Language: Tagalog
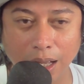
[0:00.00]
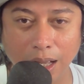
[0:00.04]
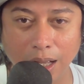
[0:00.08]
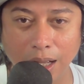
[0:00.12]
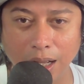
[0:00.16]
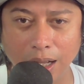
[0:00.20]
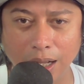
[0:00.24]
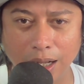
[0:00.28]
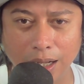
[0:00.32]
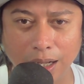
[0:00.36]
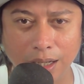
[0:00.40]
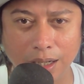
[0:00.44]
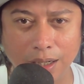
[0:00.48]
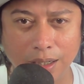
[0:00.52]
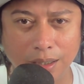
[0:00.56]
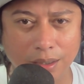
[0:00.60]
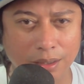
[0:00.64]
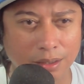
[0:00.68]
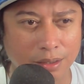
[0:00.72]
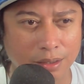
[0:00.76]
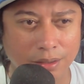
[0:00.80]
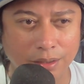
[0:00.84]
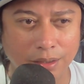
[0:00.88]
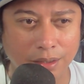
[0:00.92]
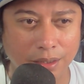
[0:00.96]
uh,
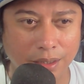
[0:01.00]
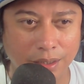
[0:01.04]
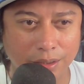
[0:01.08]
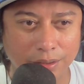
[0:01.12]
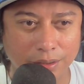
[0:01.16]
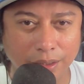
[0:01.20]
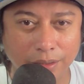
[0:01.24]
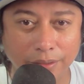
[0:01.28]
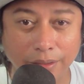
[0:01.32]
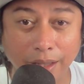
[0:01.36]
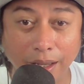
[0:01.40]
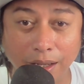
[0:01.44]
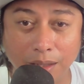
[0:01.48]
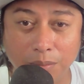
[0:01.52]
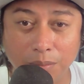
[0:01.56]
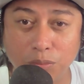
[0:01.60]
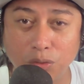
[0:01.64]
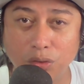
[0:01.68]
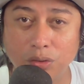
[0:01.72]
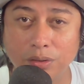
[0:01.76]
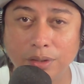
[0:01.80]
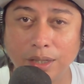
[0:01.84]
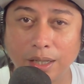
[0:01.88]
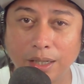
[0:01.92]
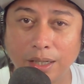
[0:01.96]
iti-take
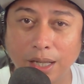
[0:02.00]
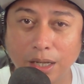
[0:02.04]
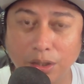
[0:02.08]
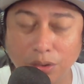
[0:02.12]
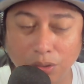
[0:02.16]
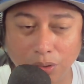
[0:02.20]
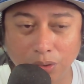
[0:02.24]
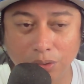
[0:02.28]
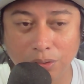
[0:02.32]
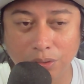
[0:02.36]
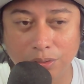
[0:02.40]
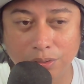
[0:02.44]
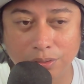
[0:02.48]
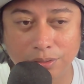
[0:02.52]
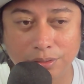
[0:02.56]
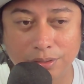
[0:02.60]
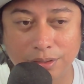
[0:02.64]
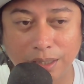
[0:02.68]
mo na ganun,